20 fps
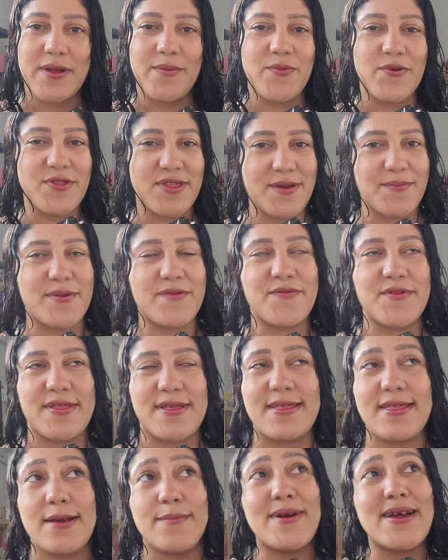para mostrar para
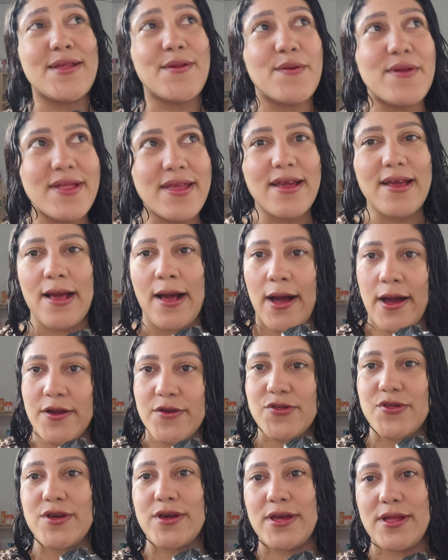vocês a abertura de
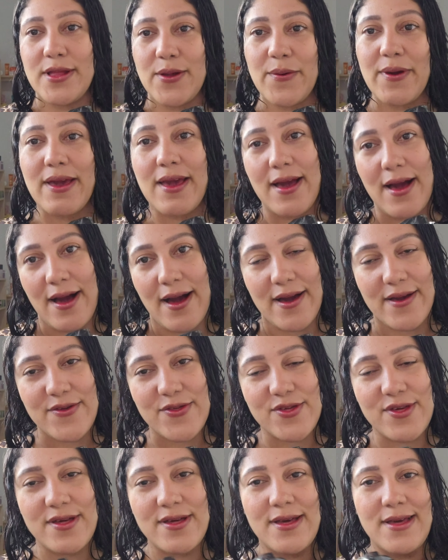caixa, que não é
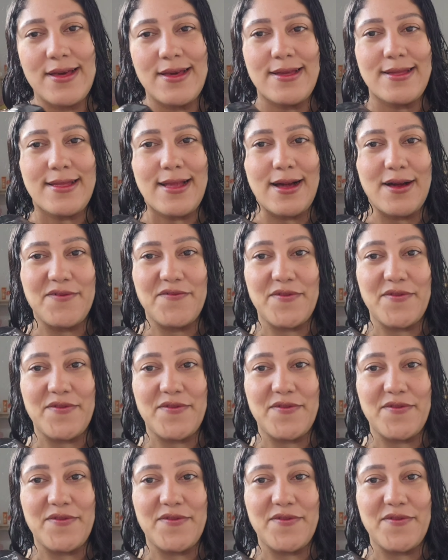caixa, tá?